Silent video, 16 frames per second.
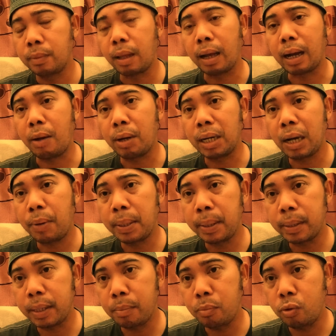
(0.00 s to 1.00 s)
Nah kawan-kawan
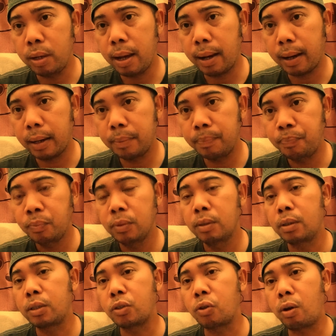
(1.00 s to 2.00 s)
yang saya muliakan,
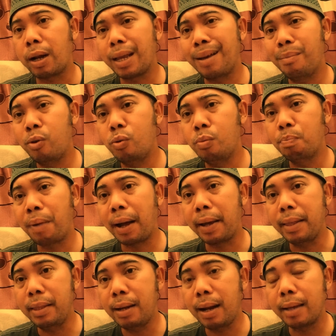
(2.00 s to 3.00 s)
seseorang yang
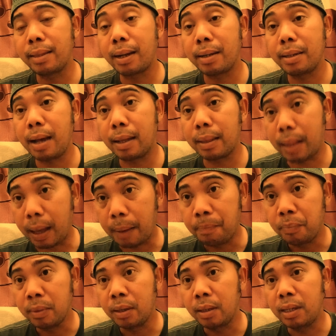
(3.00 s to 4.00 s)
menumpang inilah
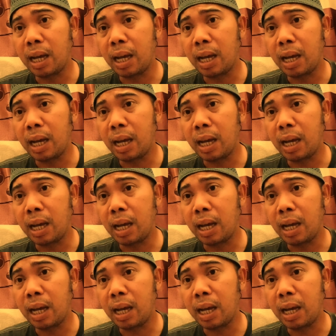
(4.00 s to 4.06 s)
ternyata